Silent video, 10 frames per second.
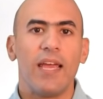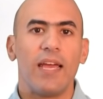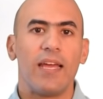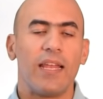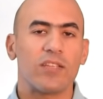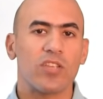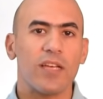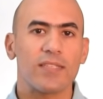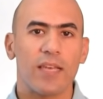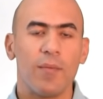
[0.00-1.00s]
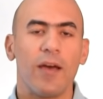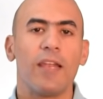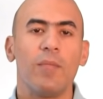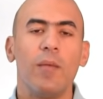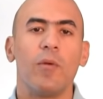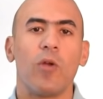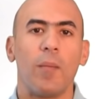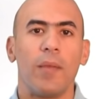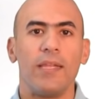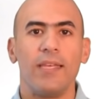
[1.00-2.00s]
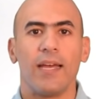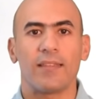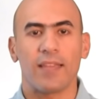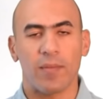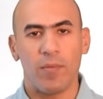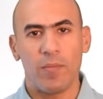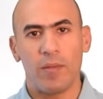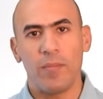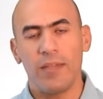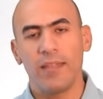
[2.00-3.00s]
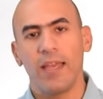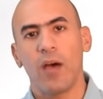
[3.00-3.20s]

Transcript: الأشخاص كمان اللي بيعملوا عمليات تكميم المعدة